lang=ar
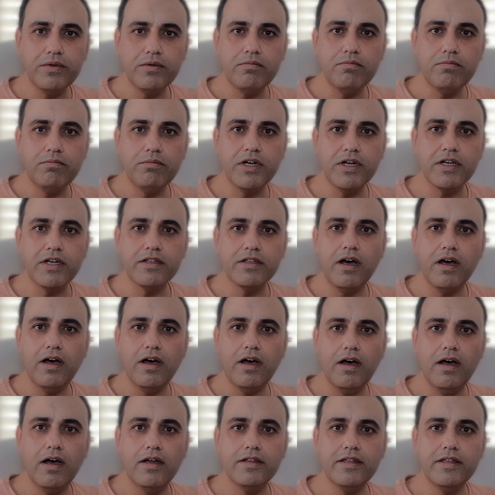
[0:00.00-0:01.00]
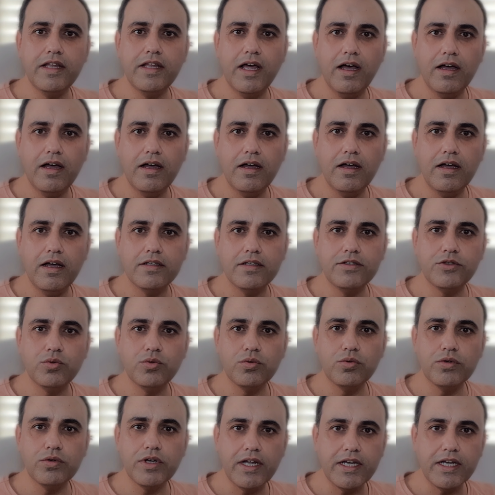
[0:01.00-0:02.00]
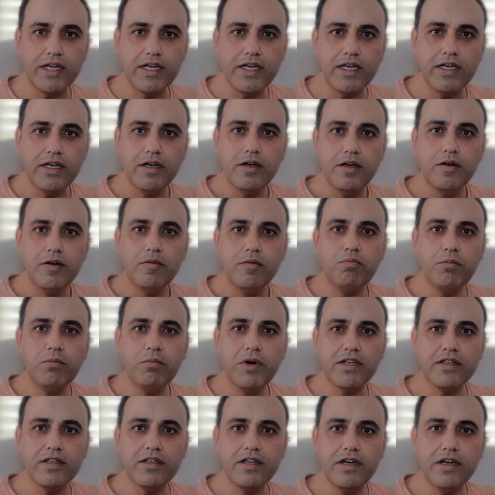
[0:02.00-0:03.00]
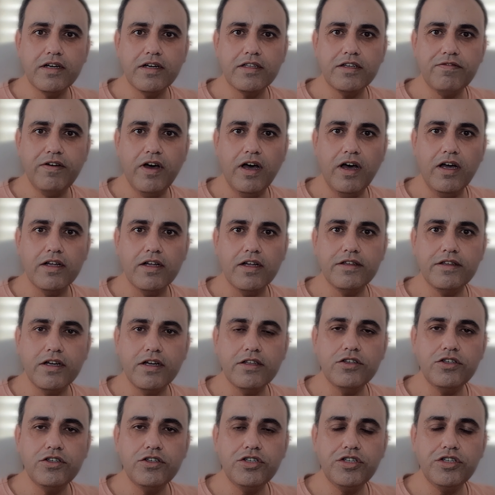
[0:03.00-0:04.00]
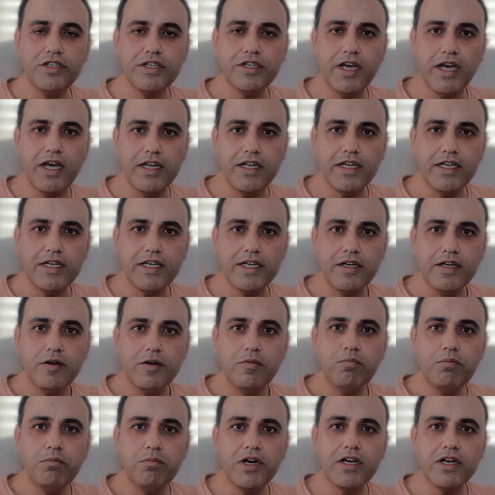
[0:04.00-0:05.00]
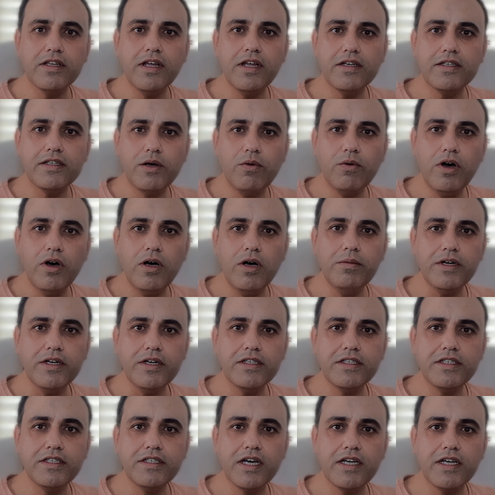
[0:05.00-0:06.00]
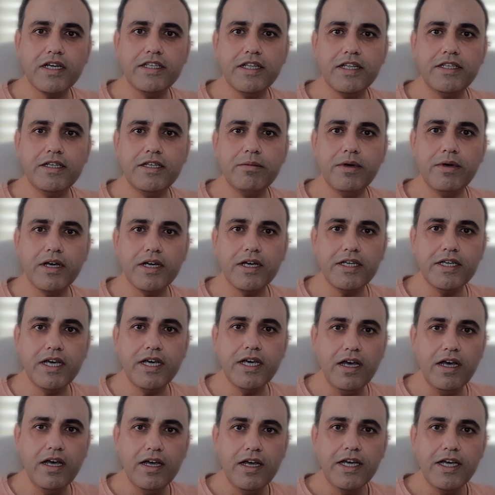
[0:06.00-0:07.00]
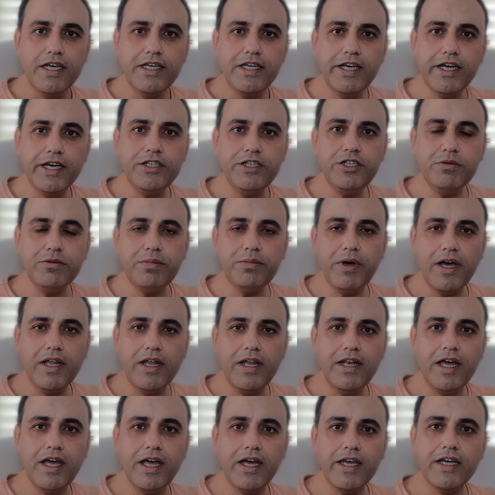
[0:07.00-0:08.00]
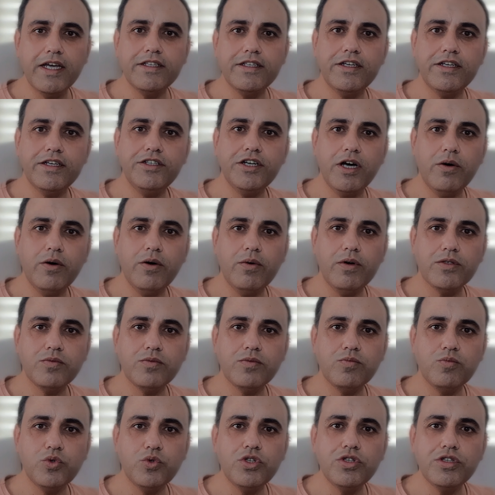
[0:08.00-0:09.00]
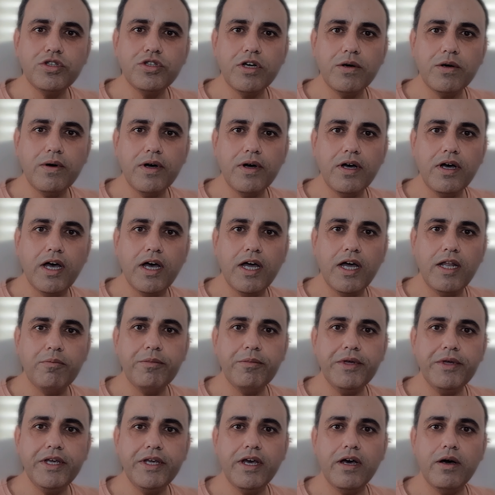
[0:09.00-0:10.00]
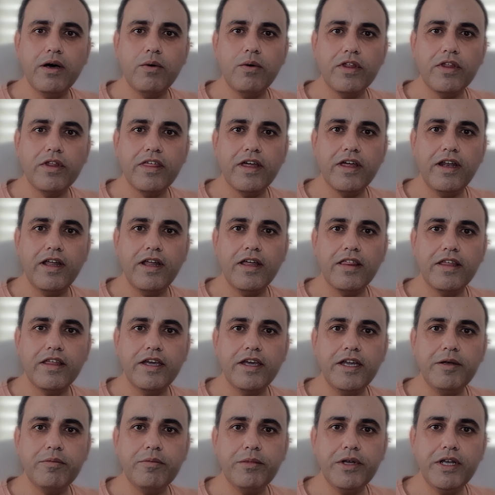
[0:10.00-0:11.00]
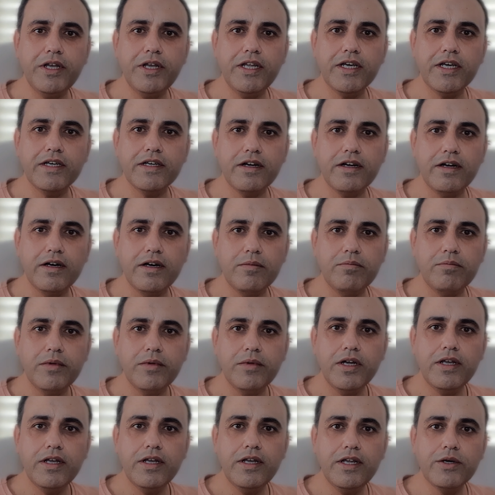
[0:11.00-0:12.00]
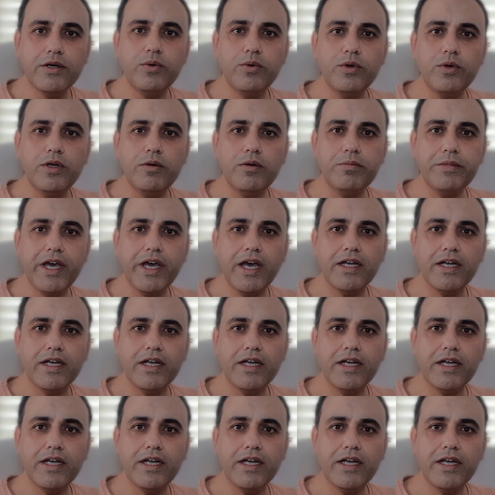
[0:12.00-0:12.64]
مرضى داء السكري مرضى ارتفاع الضغط الشرياني مرضى سوابق السكتة الدماغية يجب أن لا يتجاوز مستوى ال 130 جرام لكل 100